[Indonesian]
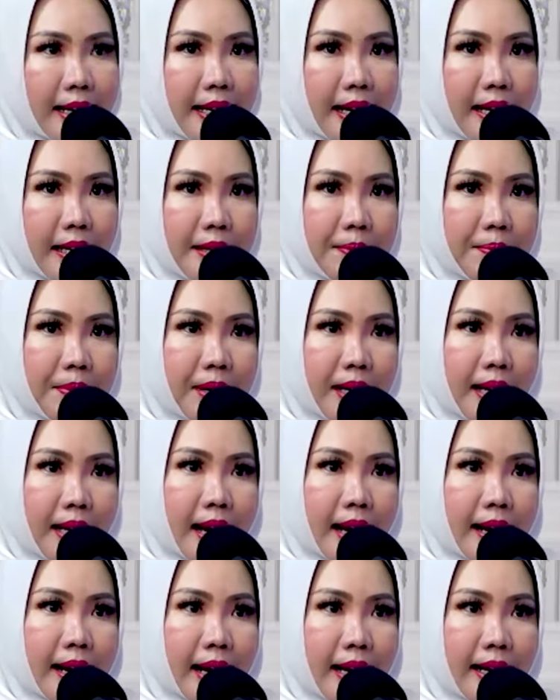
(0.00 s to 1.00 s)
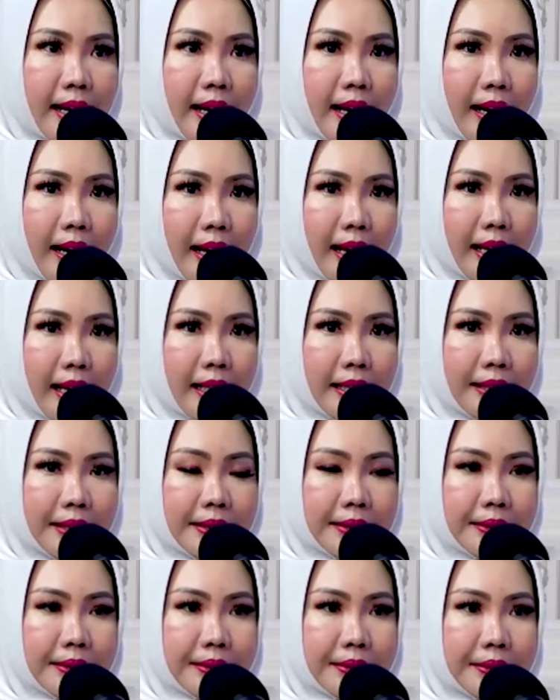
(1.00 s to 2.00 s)
yang diberikan adalah
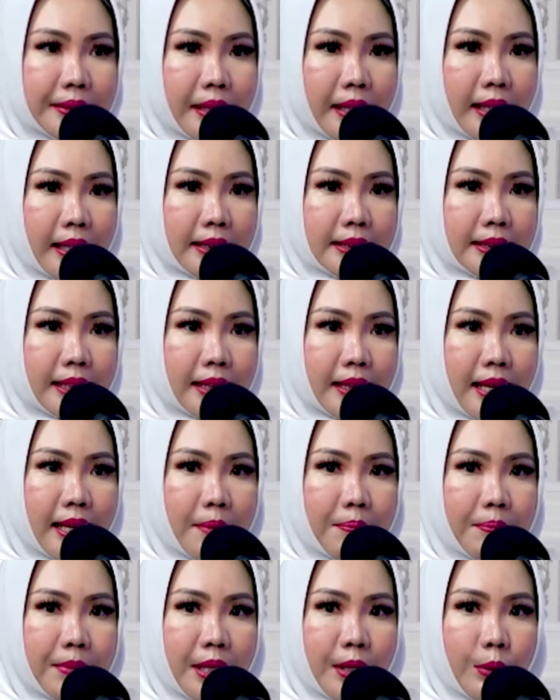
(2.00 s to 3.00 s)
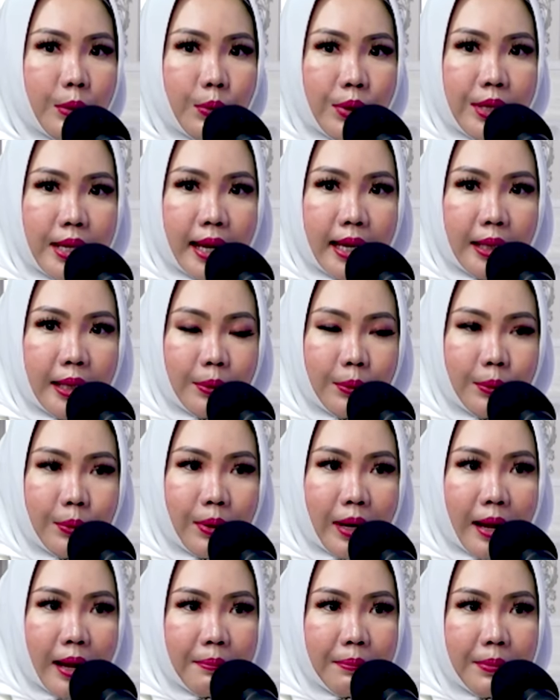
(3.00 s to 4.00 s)
uh, setiap minggunya itu
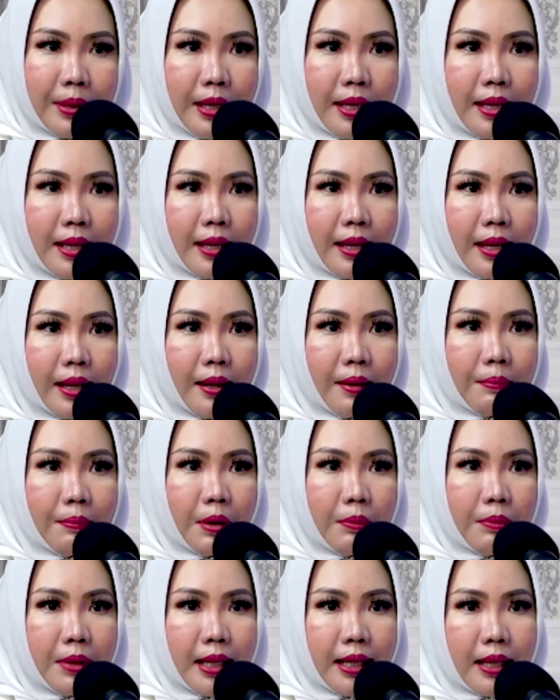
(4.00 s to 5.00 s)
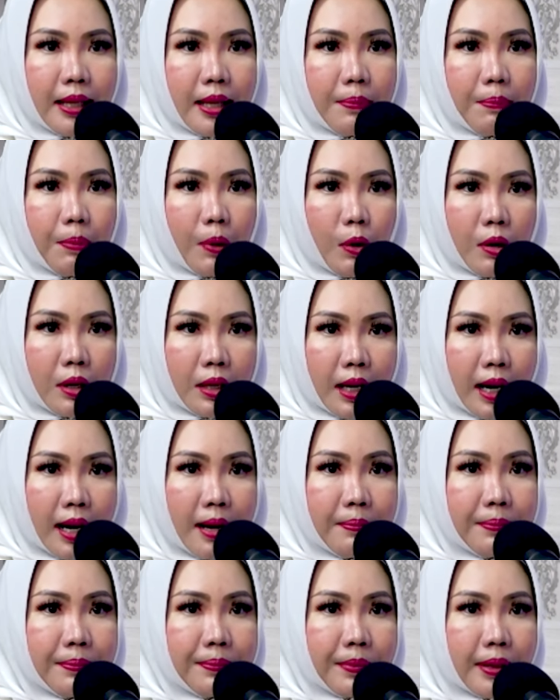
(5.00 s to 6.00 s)
kami memiliki
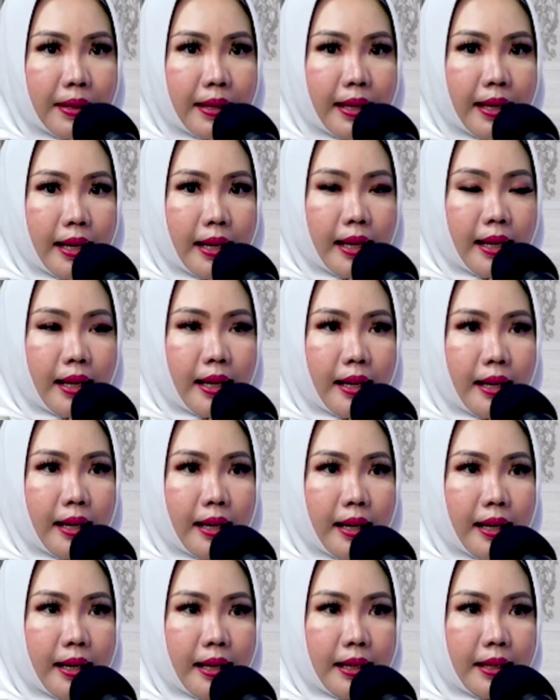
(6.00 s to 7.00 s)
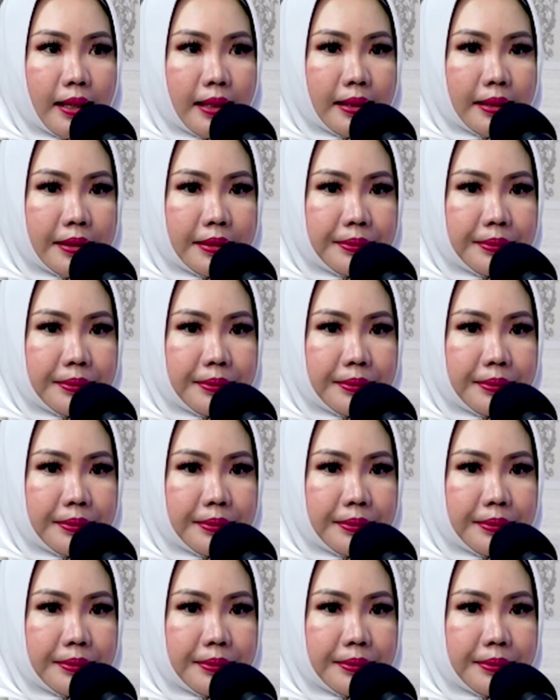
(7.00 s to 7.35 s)
program uh, eh,